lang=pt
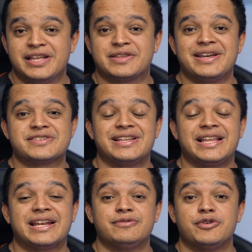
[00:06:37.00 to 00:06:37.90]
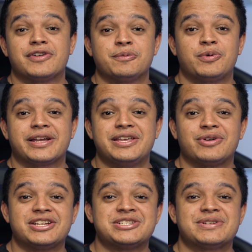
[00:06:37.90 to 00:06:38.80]
Então é isso, galera. Vou ficando por aqui.
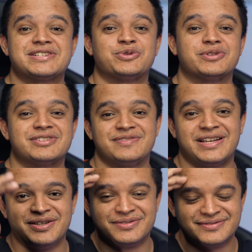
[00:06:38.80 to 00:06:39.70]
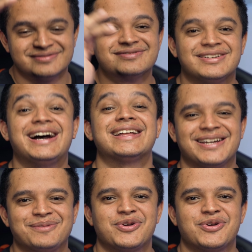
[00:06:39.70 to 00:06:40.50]
Um grande abraço a todos e valeu. Até a